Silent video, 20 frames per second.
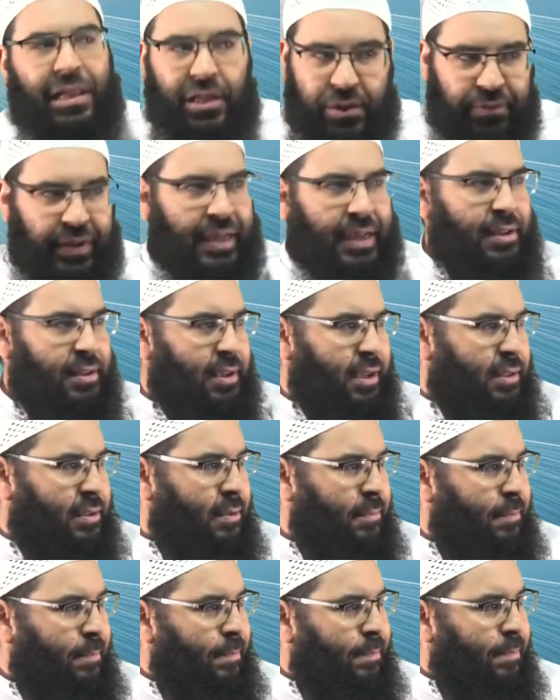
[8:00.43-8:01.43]
entwickelt
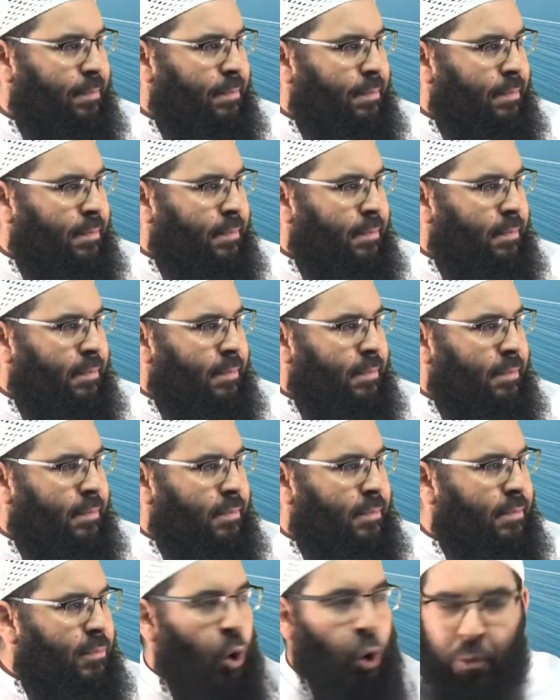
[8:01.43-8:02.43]
hat.
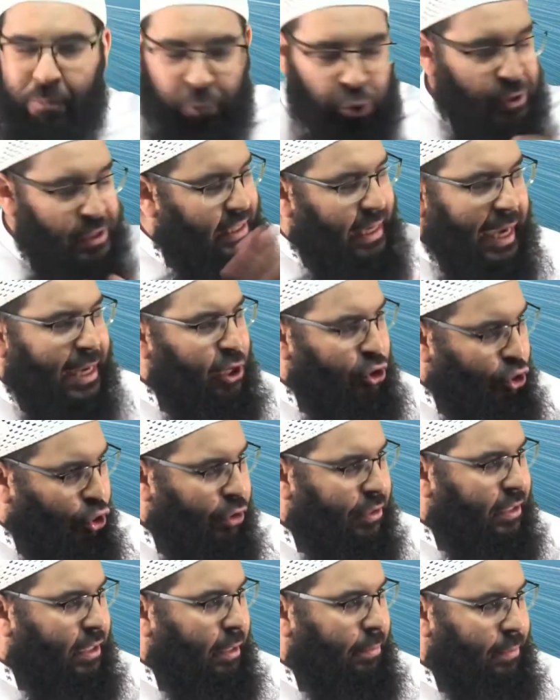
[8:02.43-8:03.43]
Obwohl es keinen
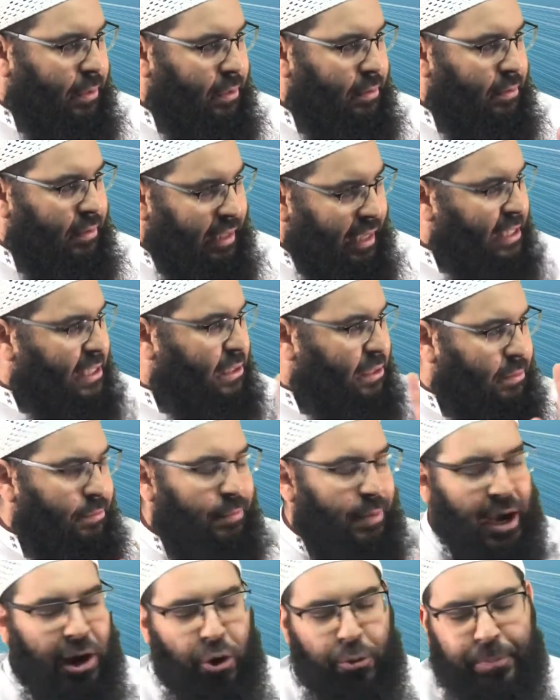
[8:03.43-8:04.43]
Gott gibt. Das
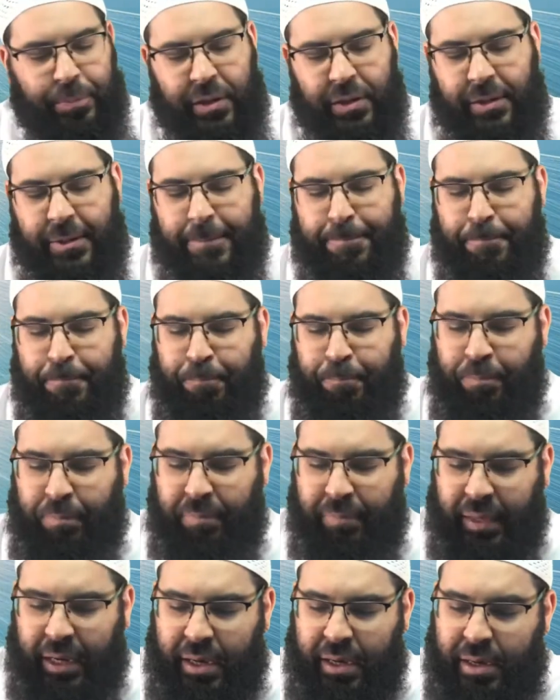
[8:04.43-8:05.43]
behauptet
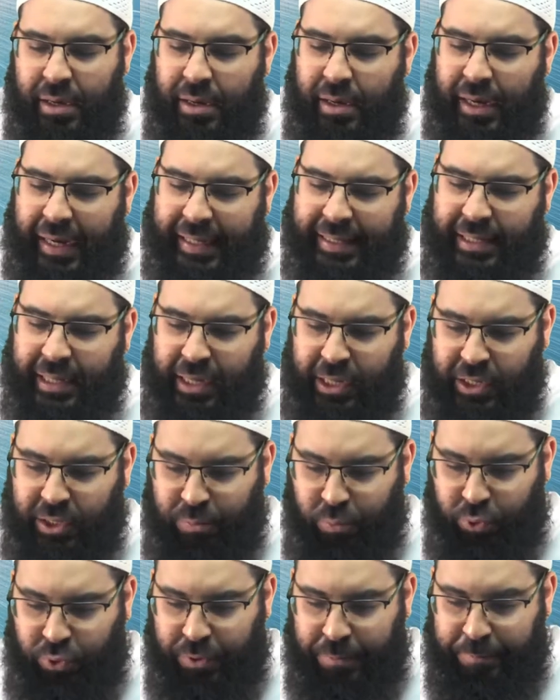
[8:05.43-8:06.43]
äh,
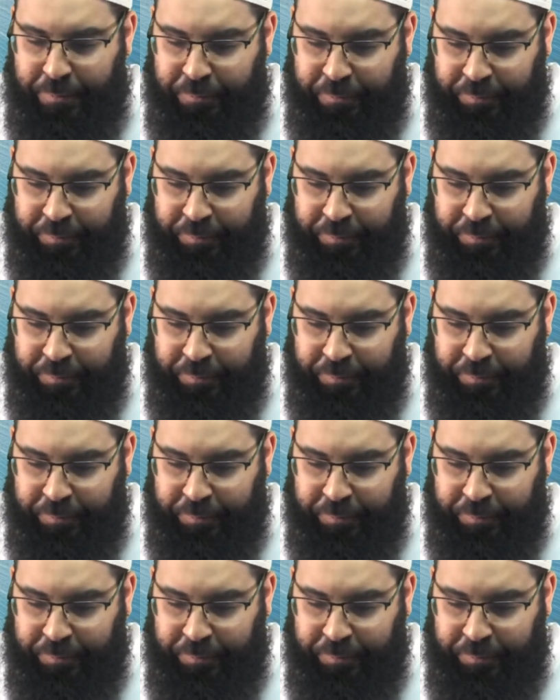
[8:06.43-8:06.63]
Atheismus.